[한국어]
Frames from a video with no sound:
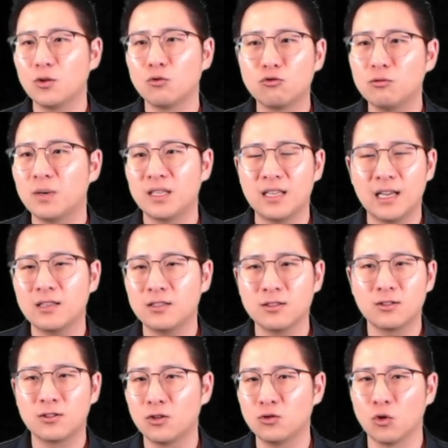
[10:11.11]
연구만
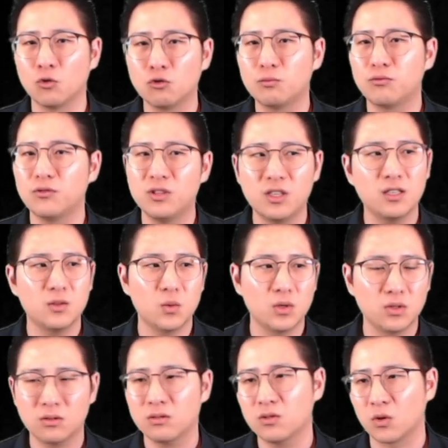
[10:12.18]
하는 그런 연구 분위기
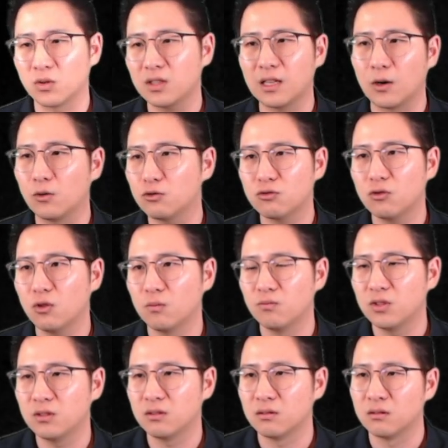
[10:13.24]
속에서는 절대 나올 수가
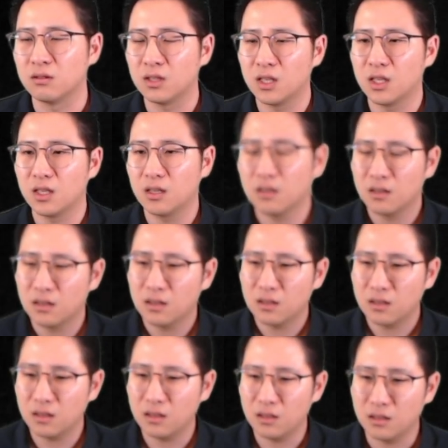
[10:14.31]
없는
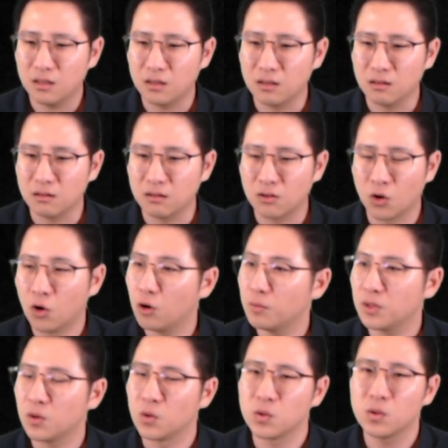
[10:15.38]
이
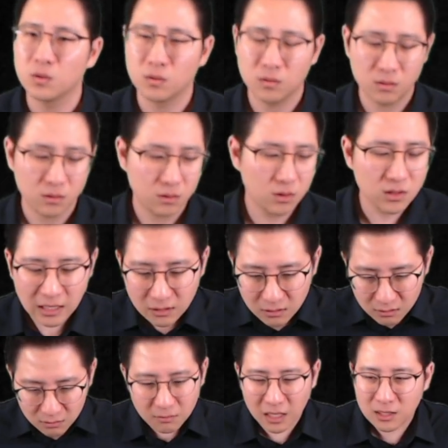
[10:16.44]
경험인 거죠. 그래서
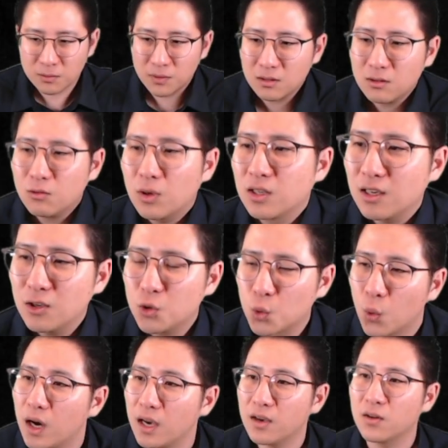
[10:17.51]
나는 막스 프랑크를 굉장히
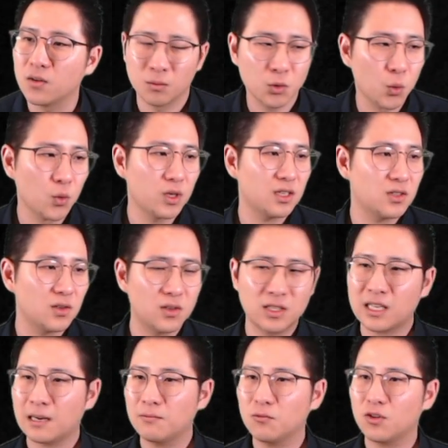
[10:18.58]
좋아해요. 뭐 독일에서의
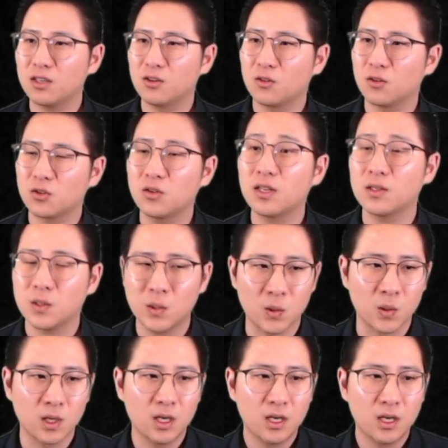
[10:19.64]
삶과 이런 걸 떠나서